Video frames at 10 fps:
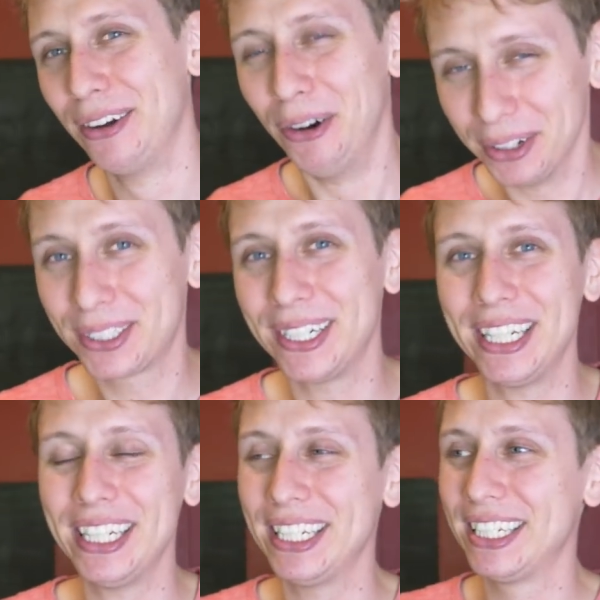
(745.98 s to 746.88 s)
本当
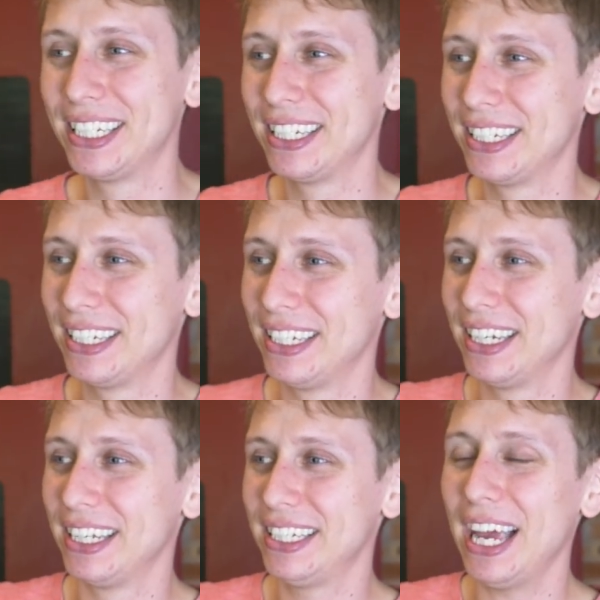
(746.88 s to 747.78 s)
に
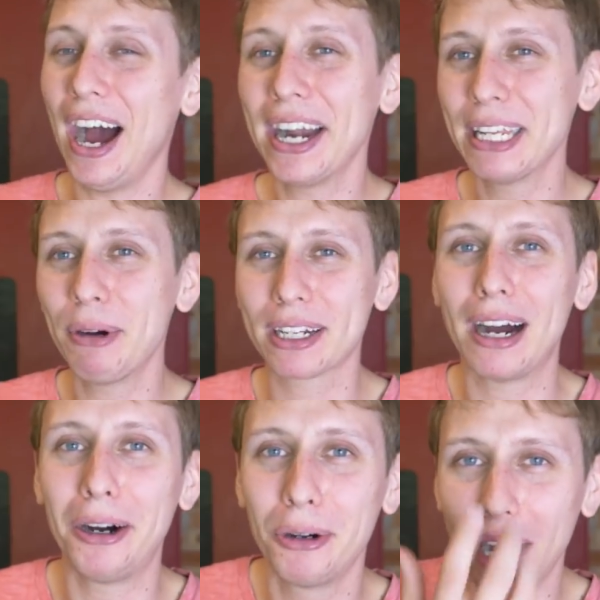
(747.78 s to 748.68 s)
でハリーは
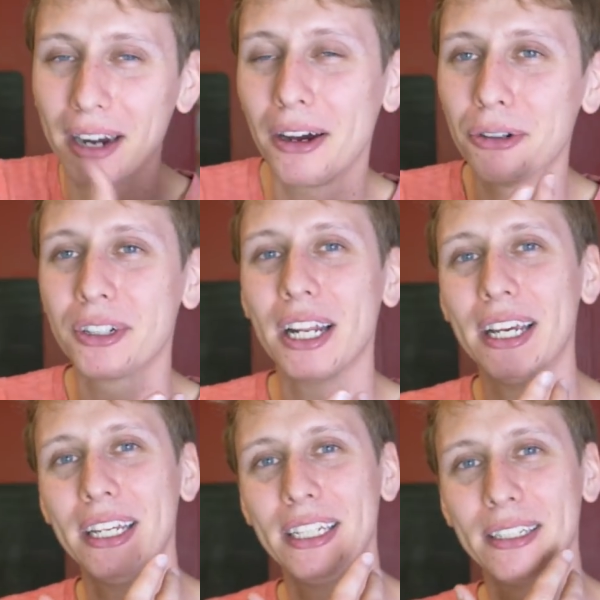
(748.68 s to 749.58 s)
顔を洗うぐ
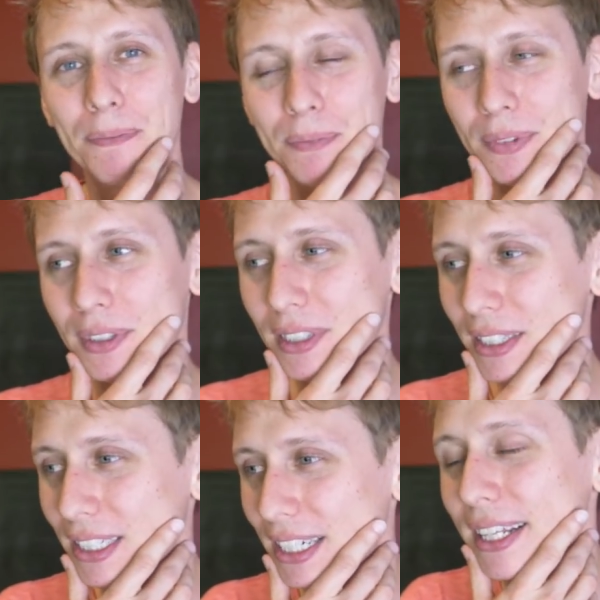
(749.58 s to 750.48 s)
らい
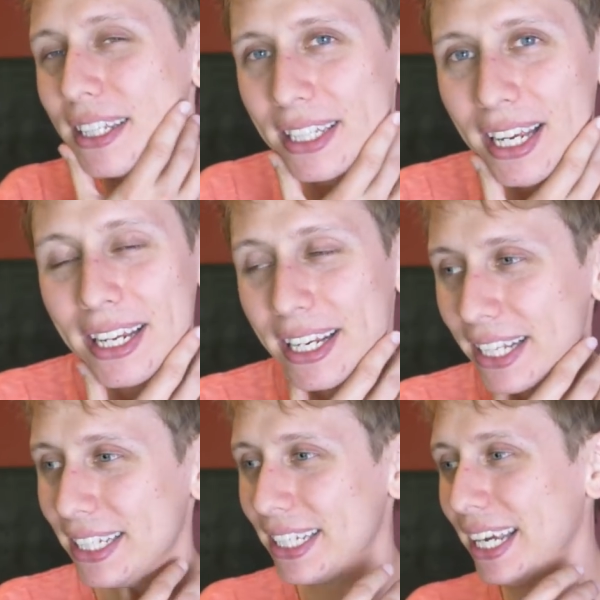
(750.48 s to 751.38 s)
やって
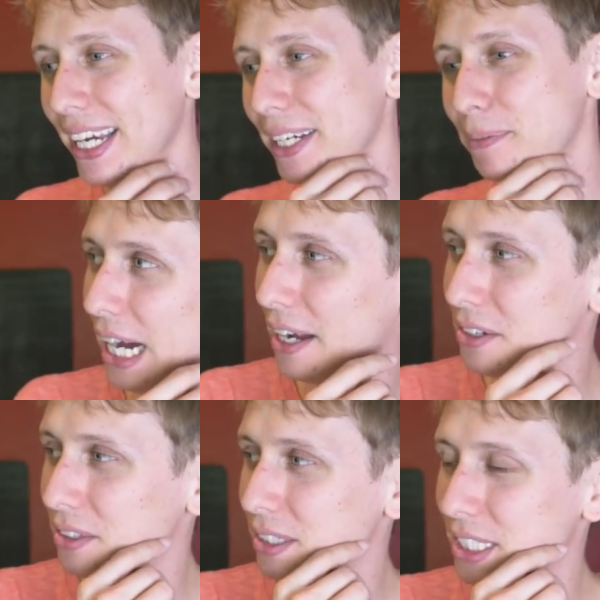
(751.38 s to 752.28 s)
寝てあ
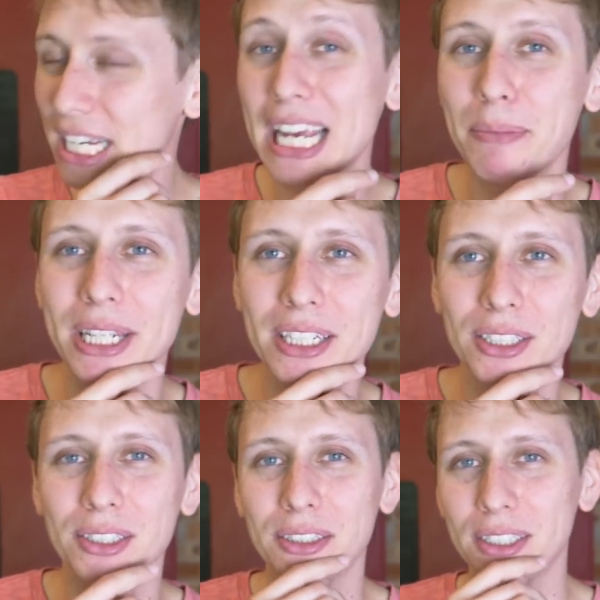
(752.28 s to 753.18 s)
のジェイミーっ
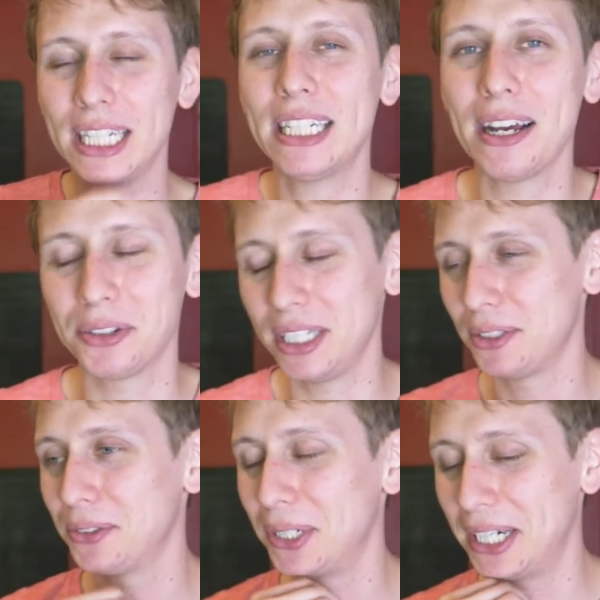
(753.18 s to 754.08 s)
ていうギターの
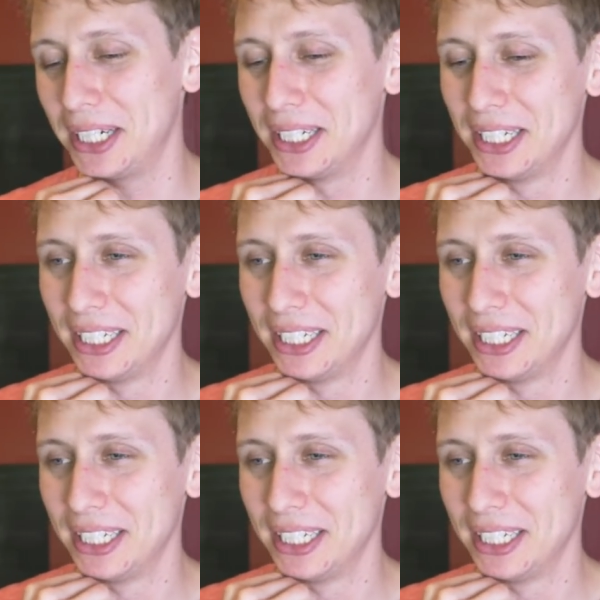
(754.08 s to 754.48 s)
人は